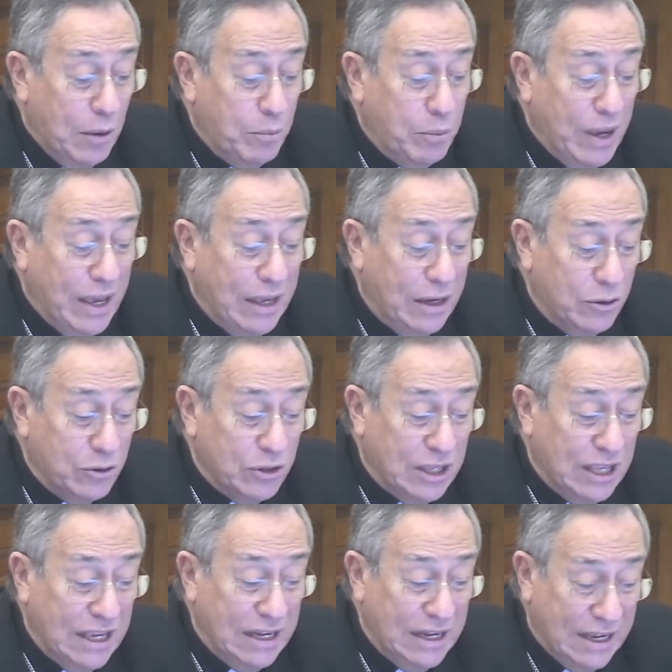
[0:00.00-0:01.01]
pero
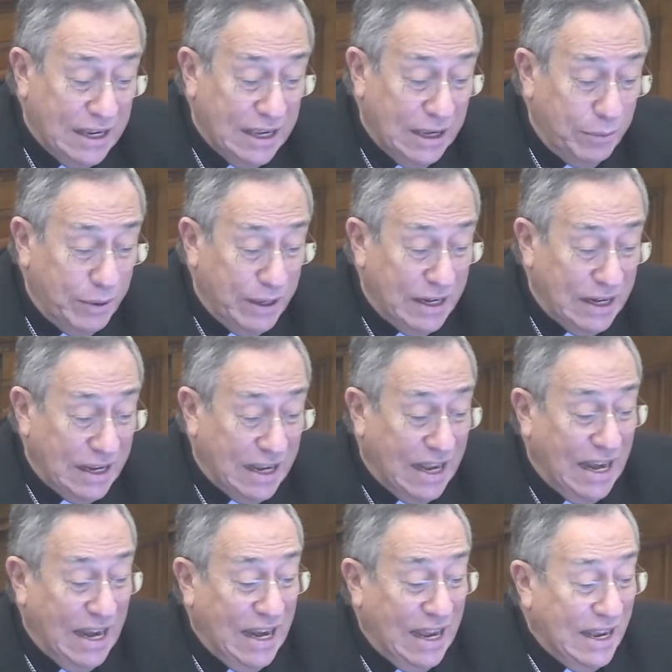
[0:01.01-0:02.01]
tiene que ver
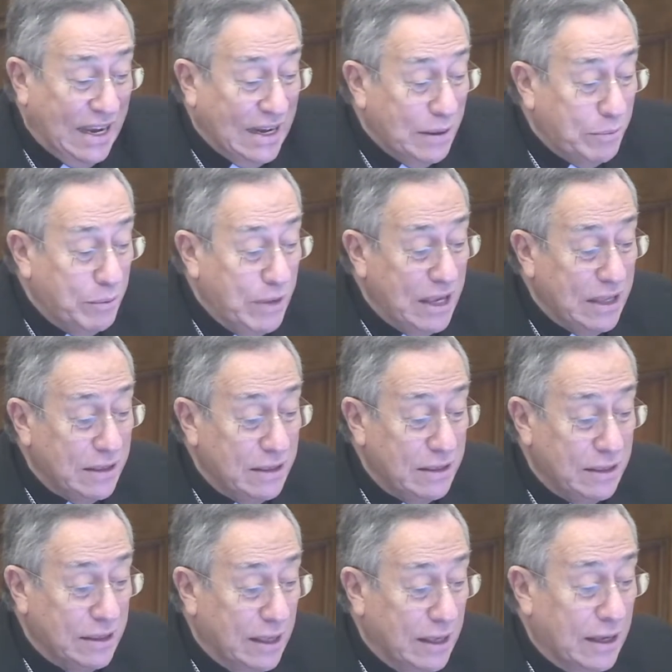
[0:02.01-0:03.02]

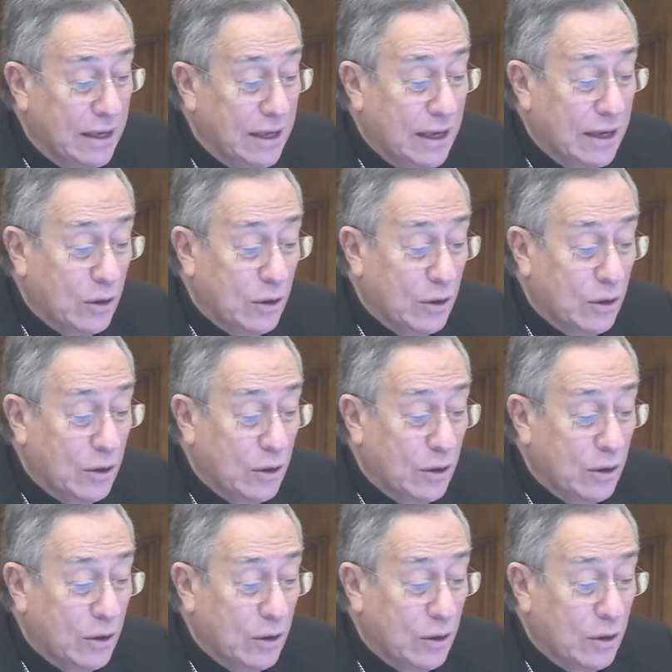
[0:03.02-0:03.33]
claramente